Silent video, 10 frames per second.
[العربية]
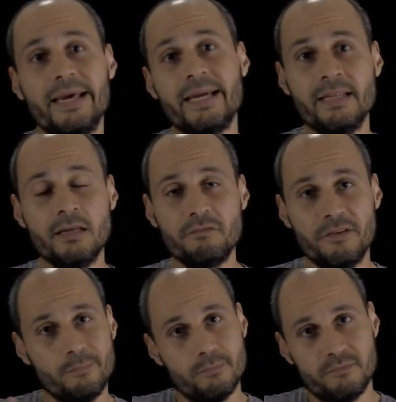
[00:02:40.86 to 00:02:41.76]
احنا
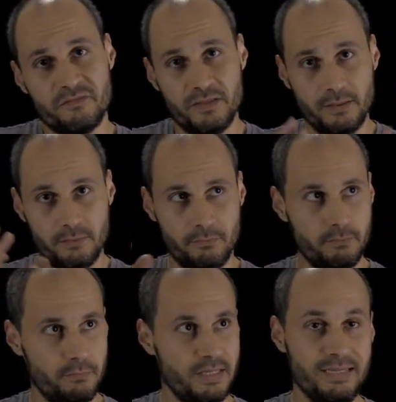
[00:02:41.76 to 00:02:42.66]
في في
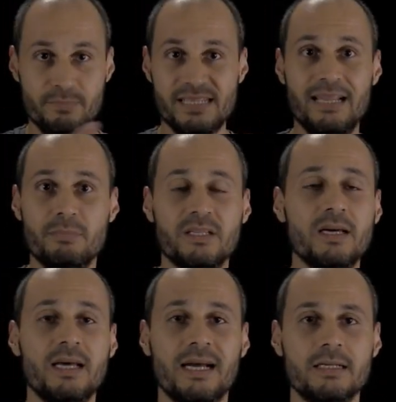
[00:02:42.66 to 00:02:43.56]
المثال
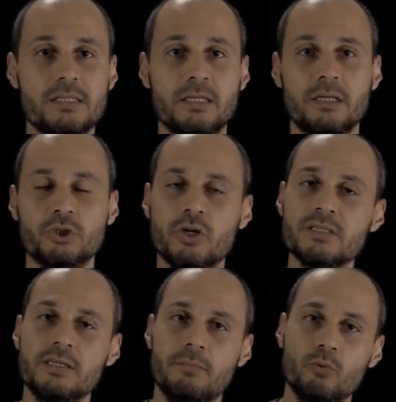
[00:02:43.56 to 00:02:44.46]
بتاعنا عايزين
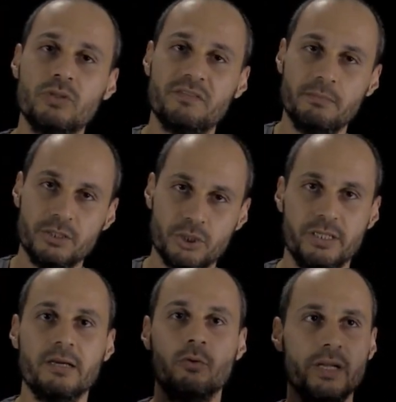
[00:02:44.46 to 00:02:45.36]
الاشخاص الموجوده في
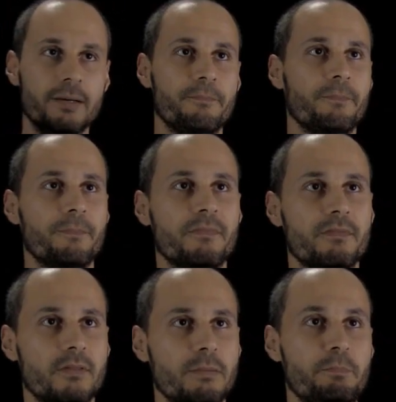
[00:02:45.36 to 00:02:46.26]
البشريه كلها
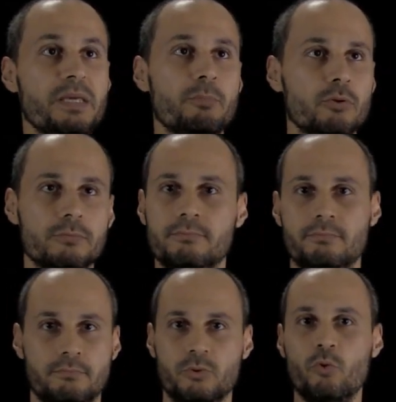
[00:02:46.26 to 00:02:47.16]
people
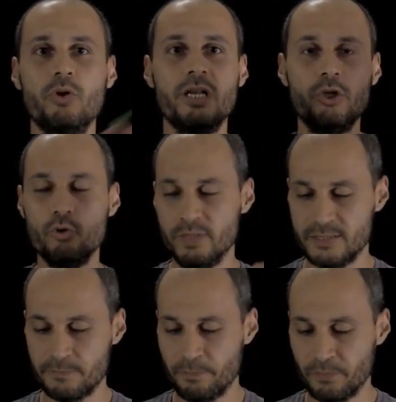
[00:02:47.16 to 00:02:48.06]
كل
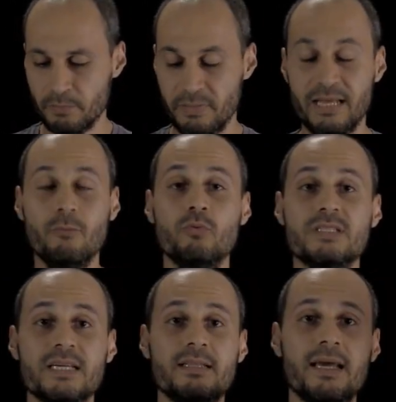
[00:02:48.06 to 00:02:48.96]
الهيومنز من
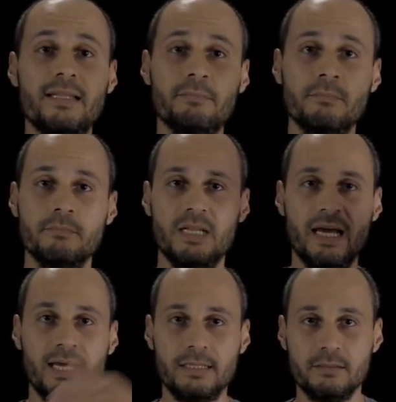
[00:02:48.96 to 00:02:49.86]
اول سيدنا ادم
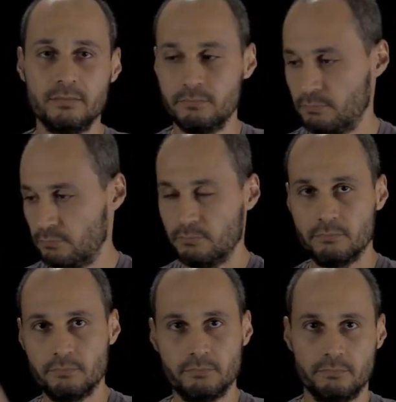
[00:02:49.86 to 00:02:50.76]
لحد
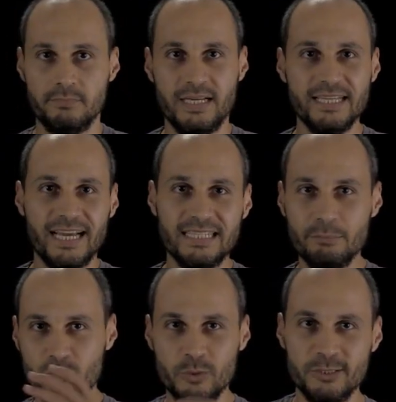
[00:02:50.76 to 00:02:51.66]
اي حد
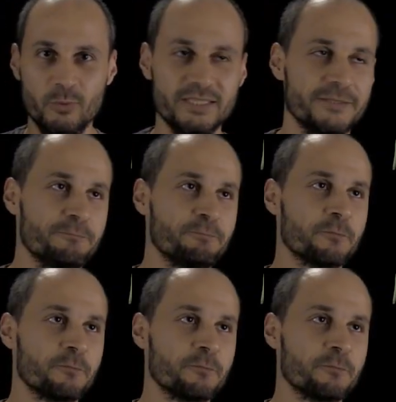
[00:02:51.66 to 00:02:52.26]
بيتولد دلوقتي